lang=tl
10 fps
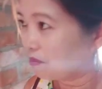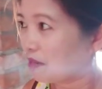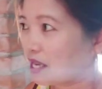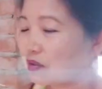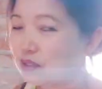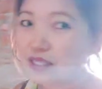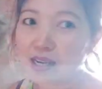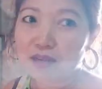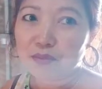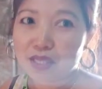Mayroon
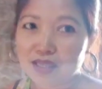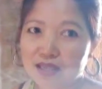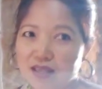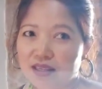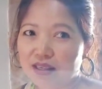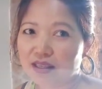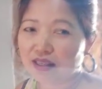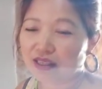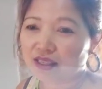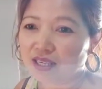silang mga
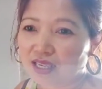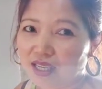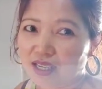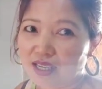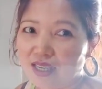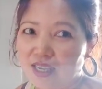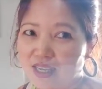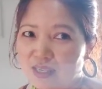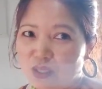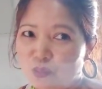
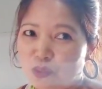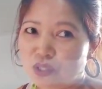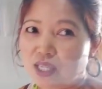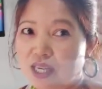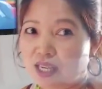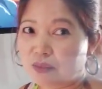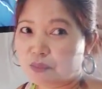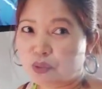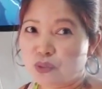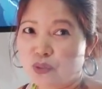ina-export,
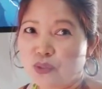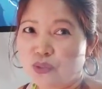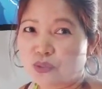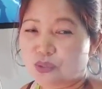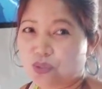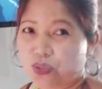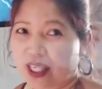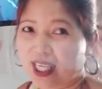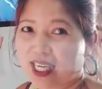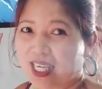ina-import doon.
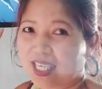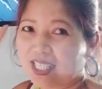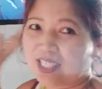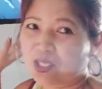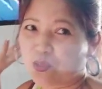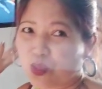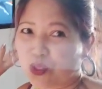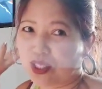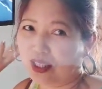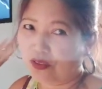So ayan ang kanyang
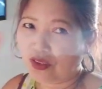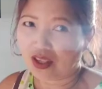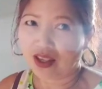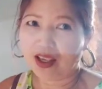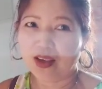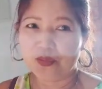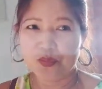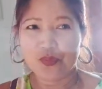small TV.